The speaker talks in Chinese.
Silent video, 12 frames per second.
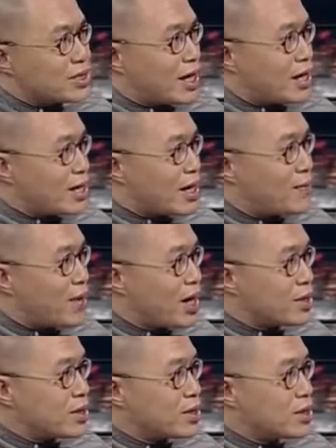产来干嘛
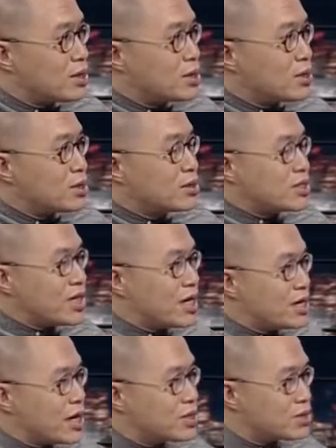呢？你想
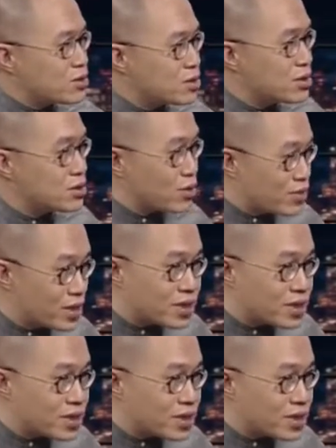想看，这你懂我